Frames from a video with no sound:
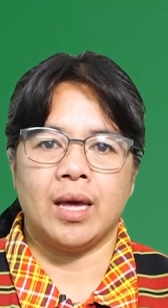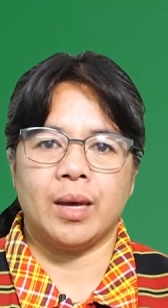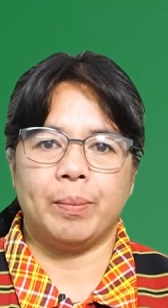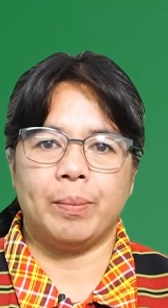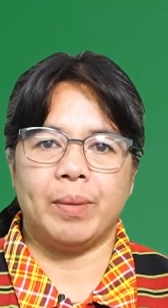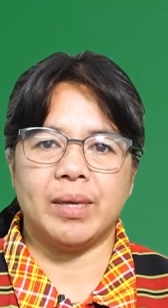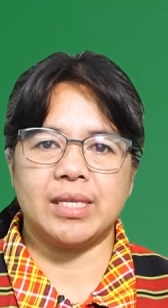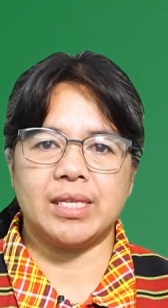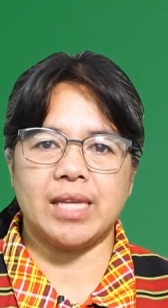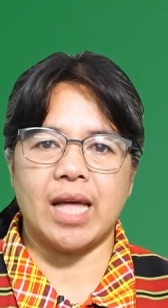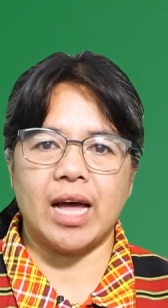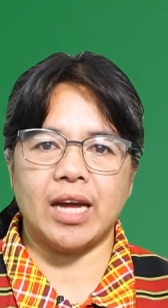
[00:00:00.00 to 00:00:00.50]

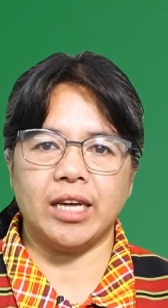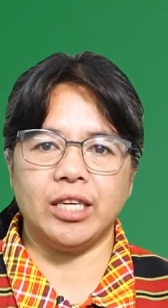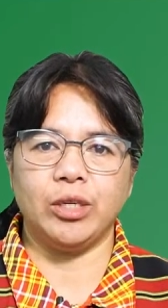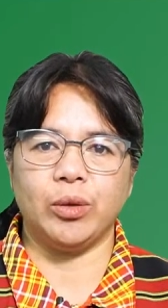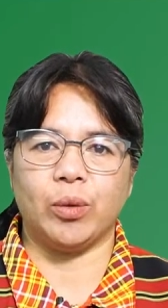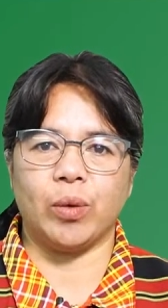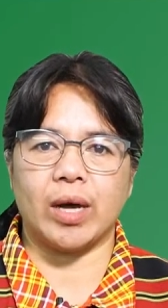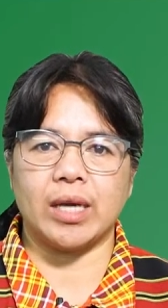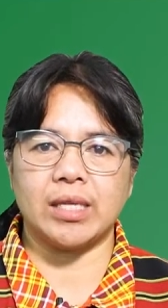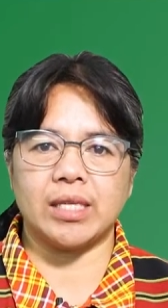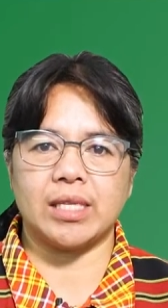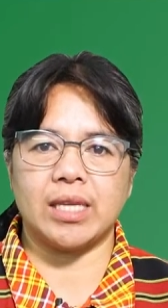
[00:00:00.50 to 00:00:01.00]
Basaan
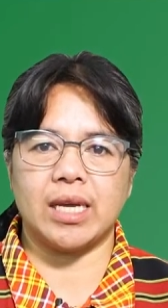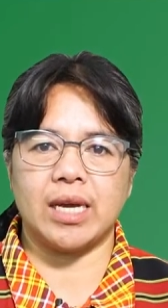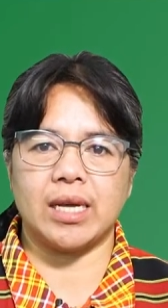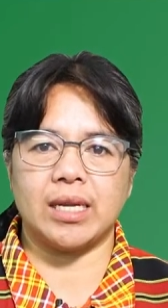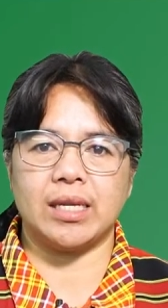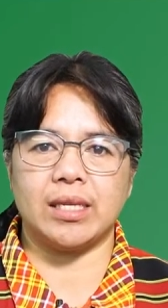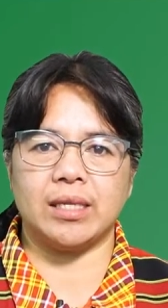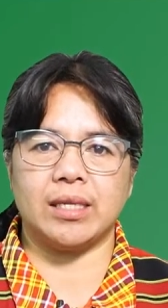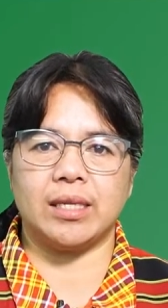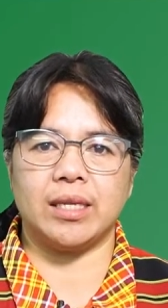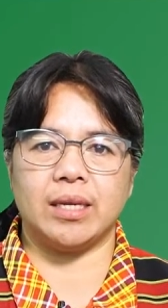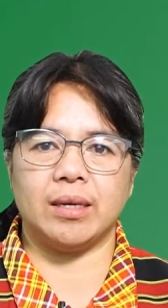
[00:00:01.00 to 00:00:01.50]
yu
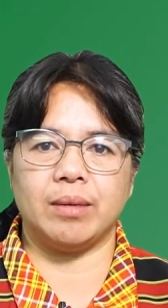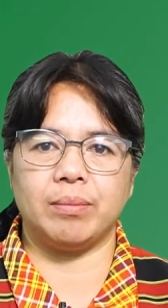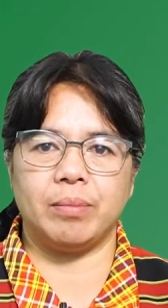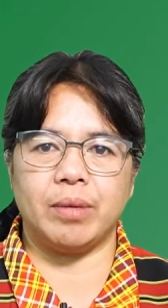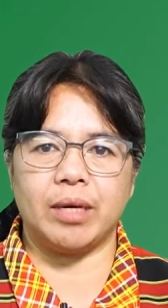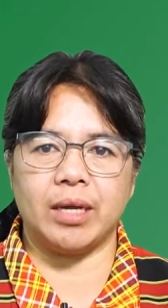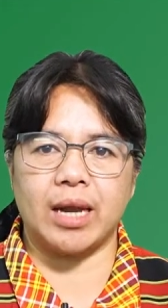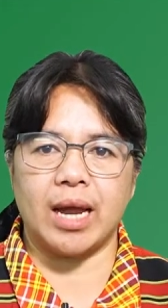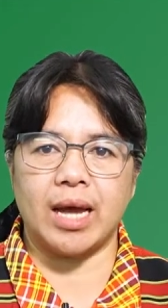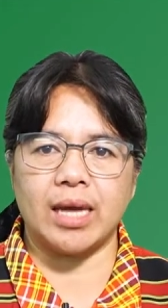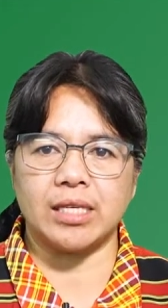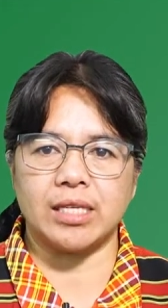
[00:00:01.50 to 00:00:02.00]
kasin din
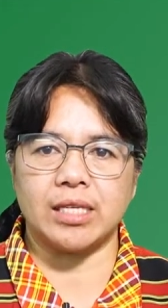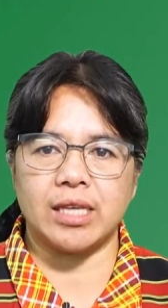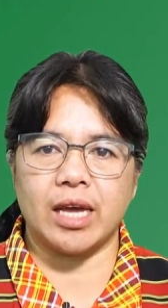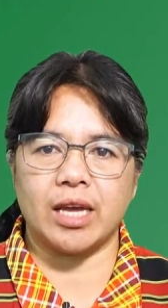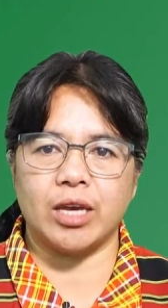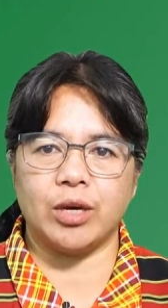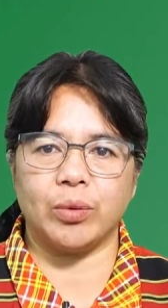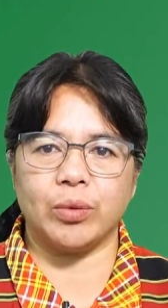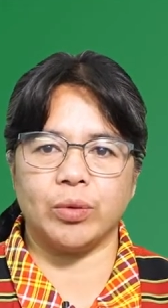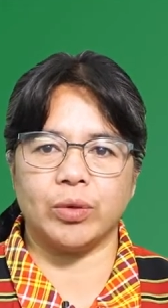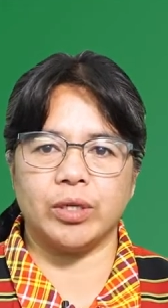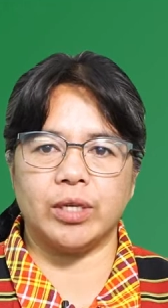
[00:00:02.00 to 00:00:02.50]

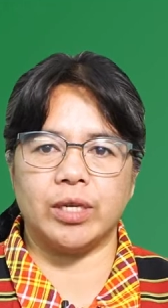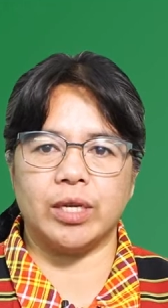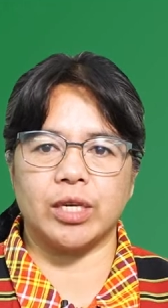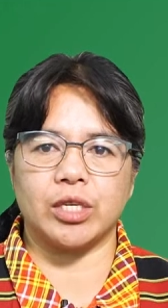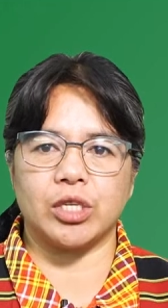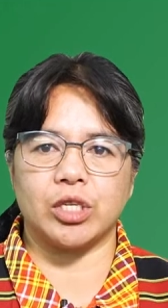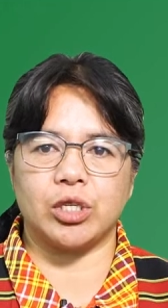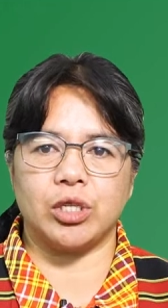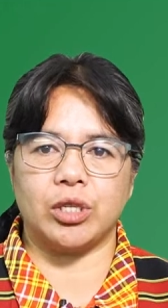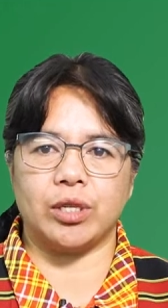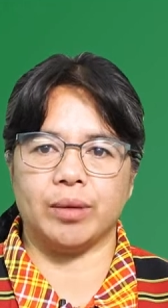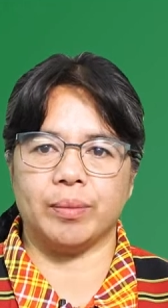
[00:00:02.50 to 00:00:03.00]
binasayo od
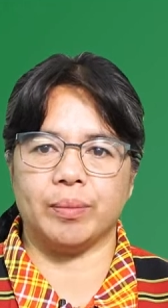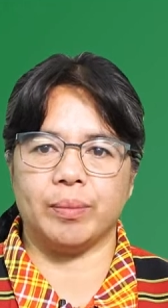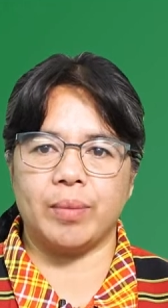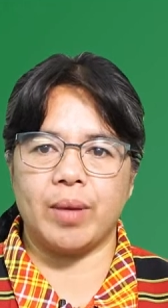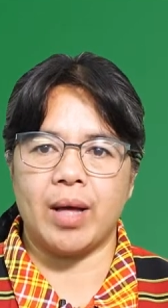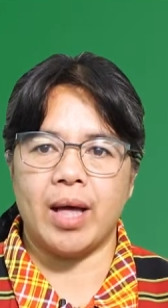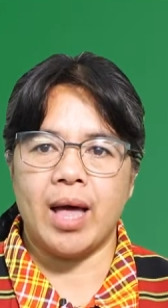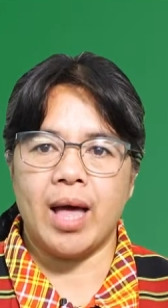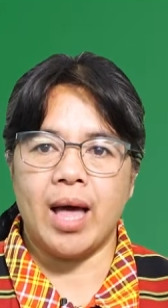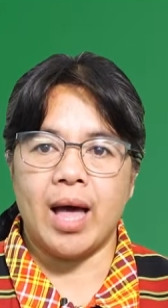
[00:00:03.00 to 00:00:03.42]
nasdem